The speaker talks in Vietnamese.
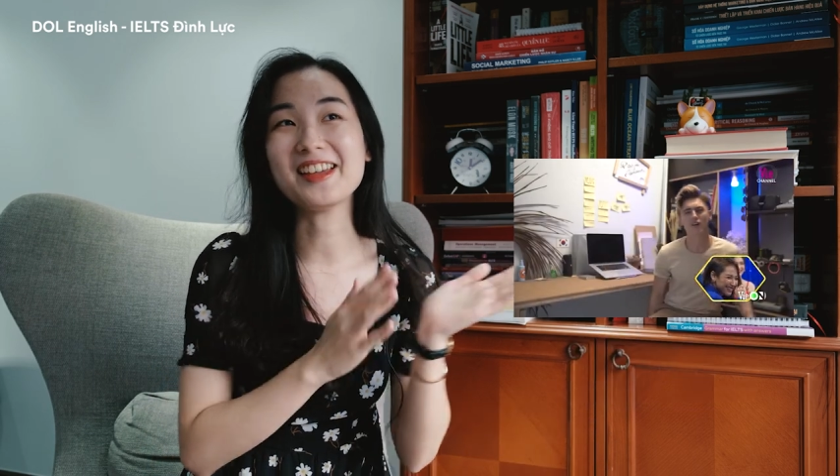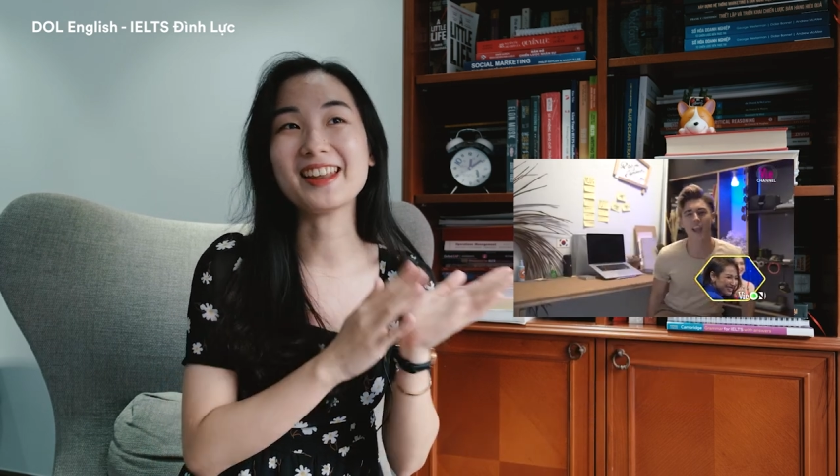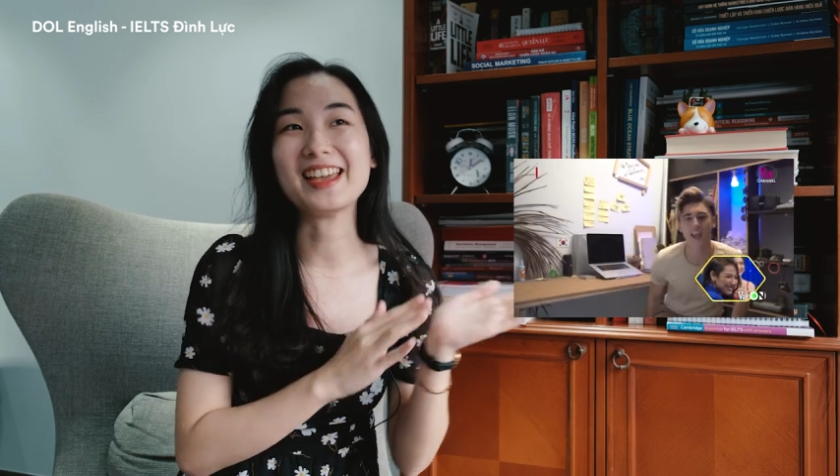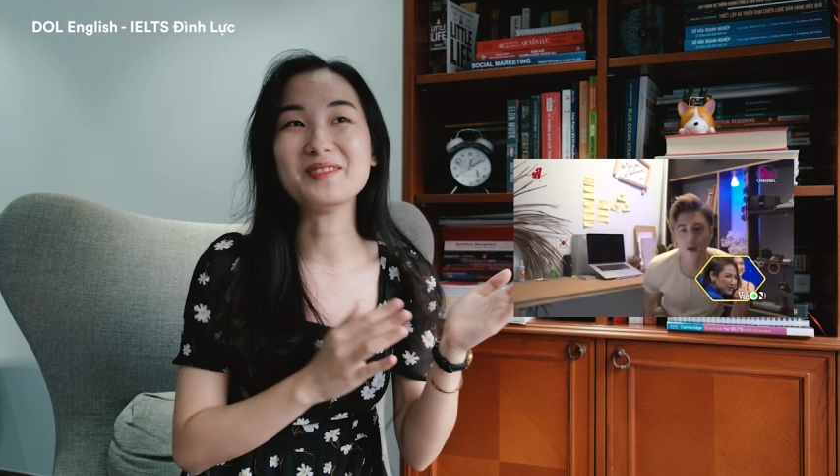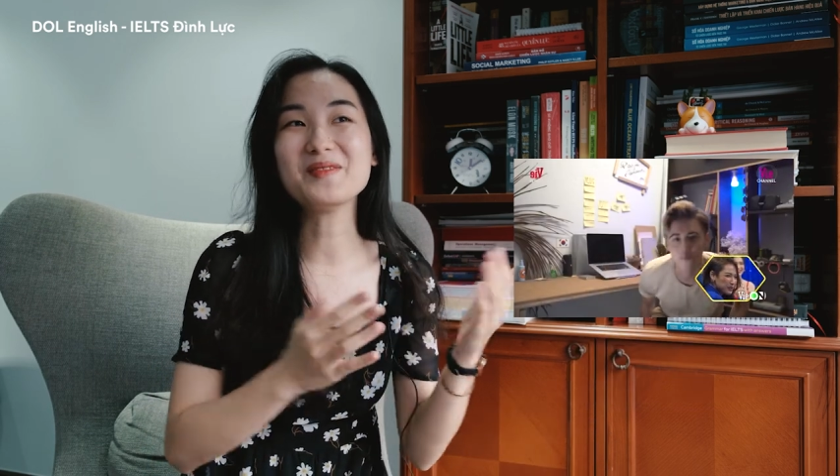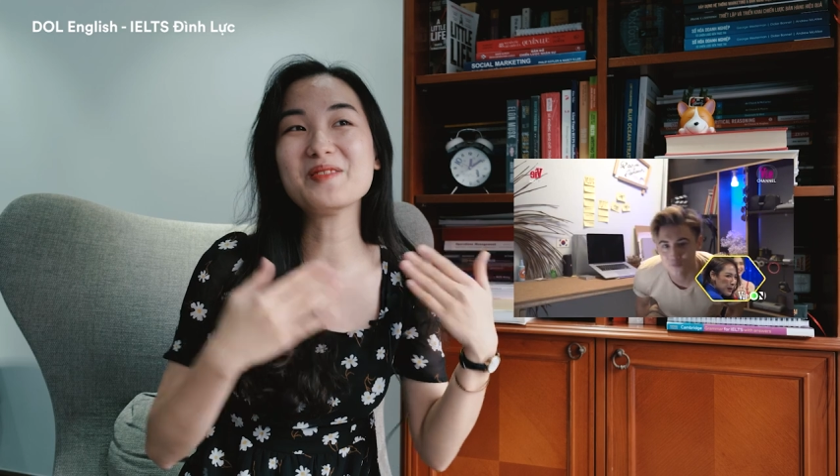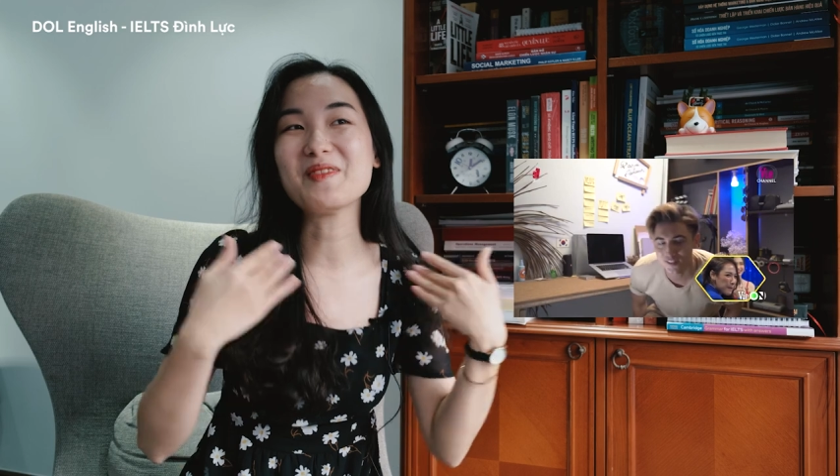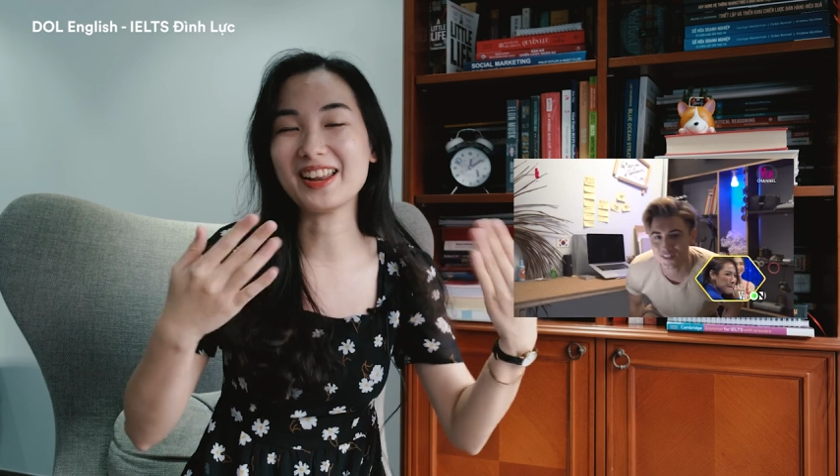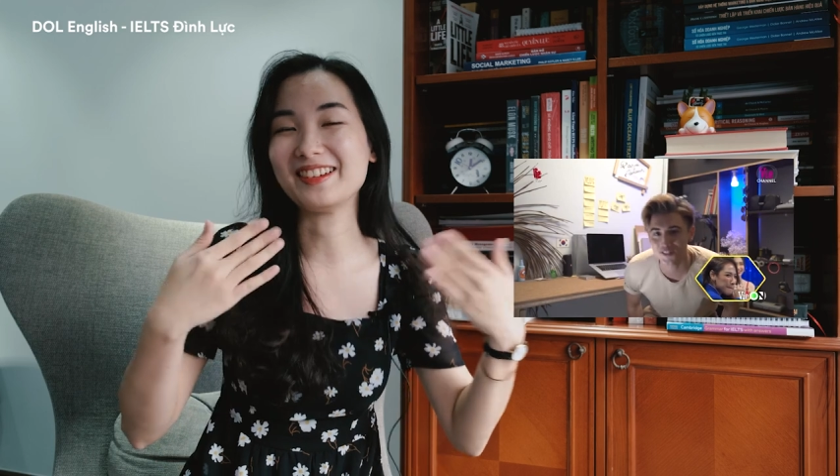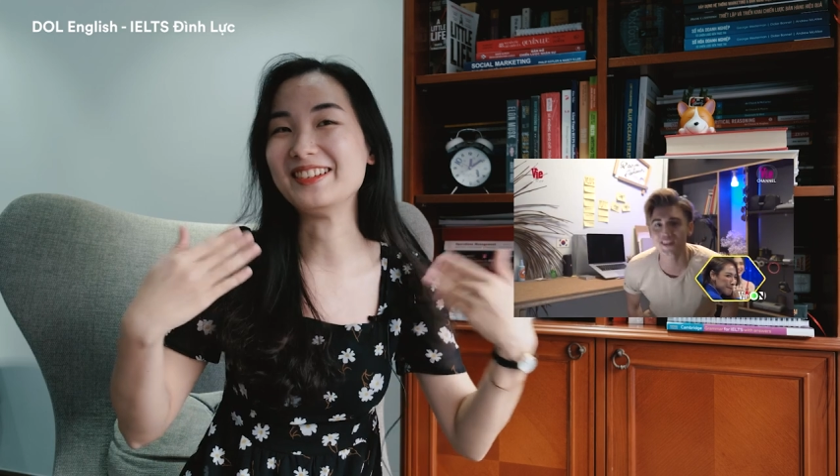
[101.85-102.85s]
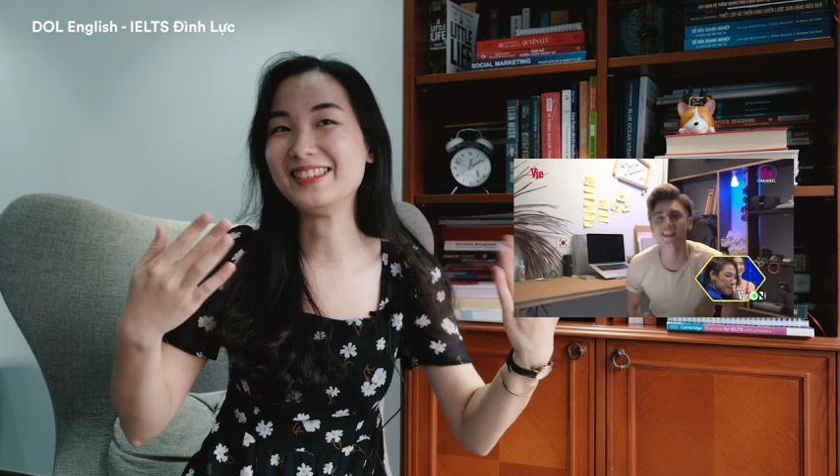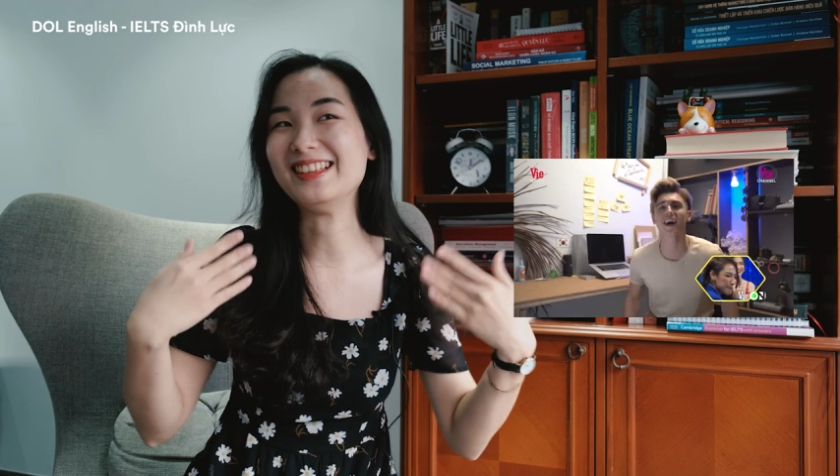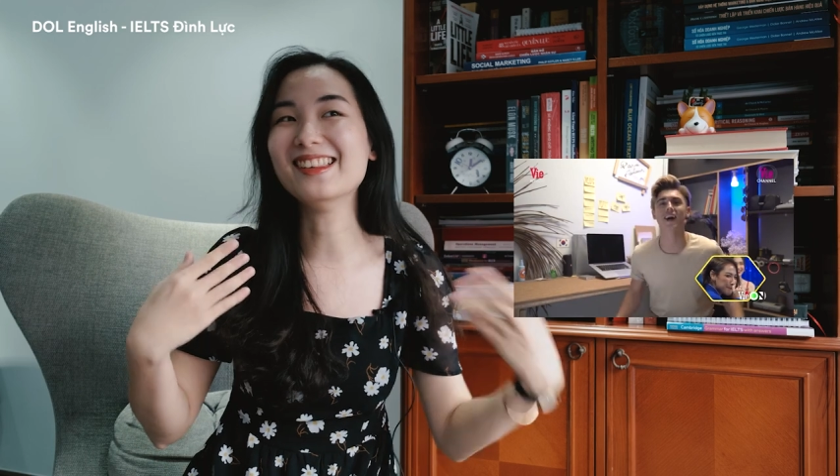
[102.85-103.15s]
với anh này giống như mình là người chị